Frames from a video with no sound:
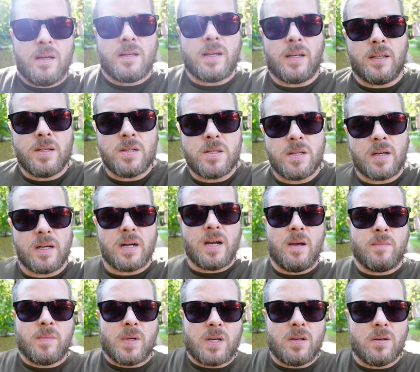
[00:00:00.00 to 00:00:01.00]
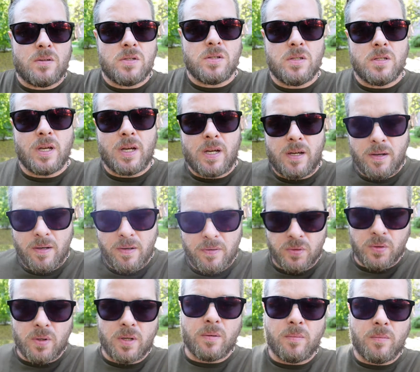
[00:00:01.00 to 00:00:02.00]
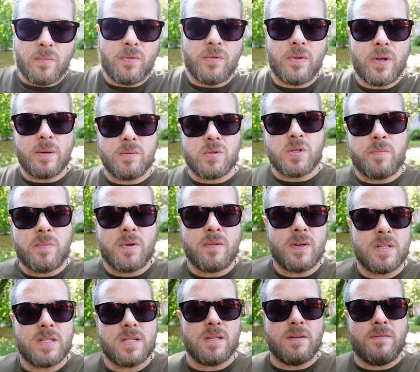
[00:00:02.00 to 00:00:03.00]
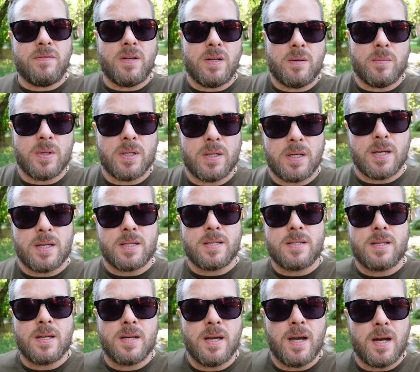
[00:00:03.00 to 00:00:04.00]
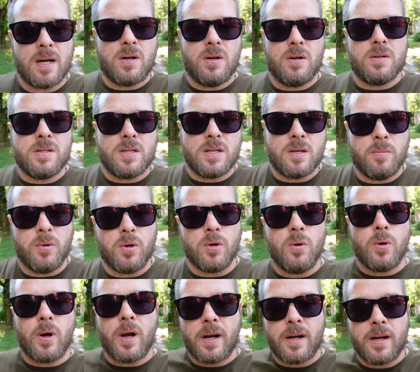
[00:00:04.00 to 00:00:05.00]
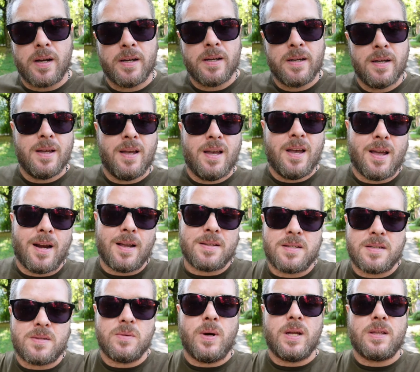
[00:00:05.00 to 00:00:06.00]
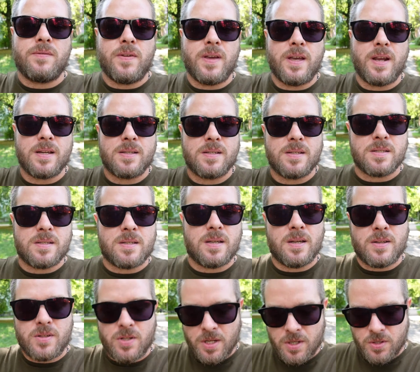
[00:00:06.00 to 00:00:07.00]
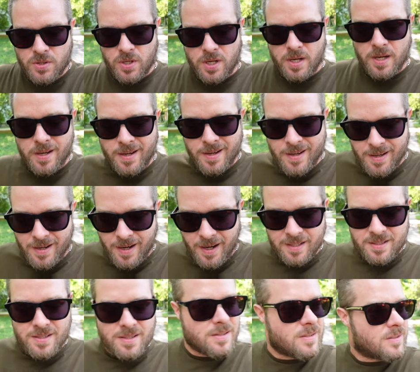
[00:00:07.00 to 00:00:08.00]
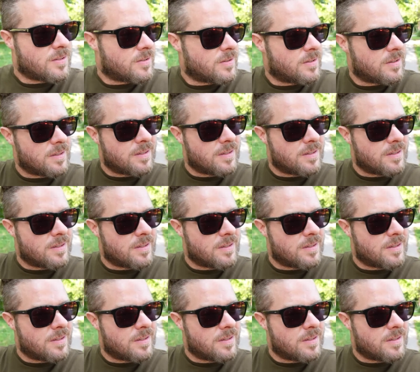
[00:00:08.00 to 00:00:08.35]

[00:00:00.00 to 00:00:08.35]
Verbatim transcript: Kiedyś nagrałem taki odcinek, w którym mówiłem, że prowadzenie firmy jest jak chodzenie po górach. Raz jest łatwiej, raz jest ciężej, raz y,